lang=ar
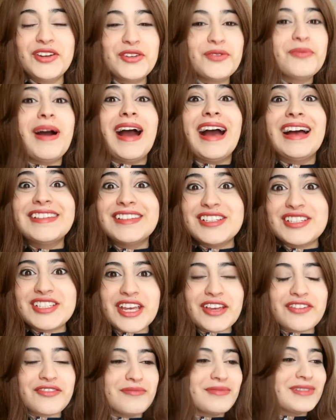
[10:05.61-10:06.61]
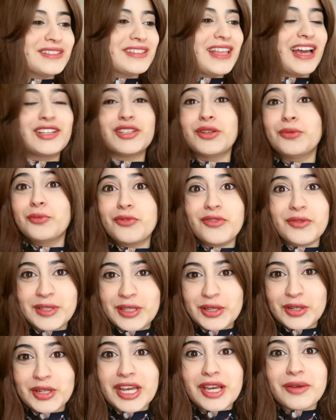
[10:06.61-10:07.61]
انه ما حد شايف من تحت
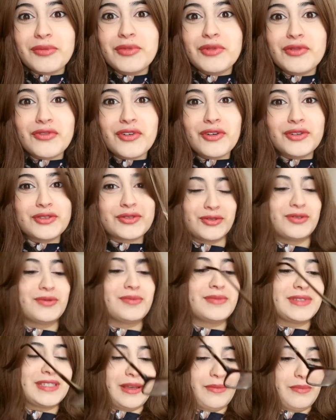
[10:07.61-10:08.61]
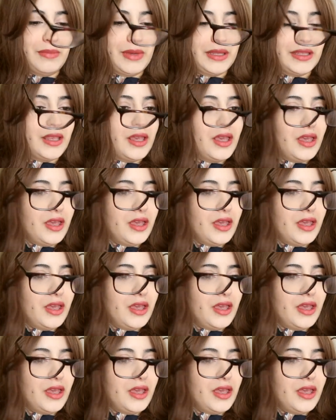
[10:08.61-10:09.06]
المفيد انك من فوق تكون مزبط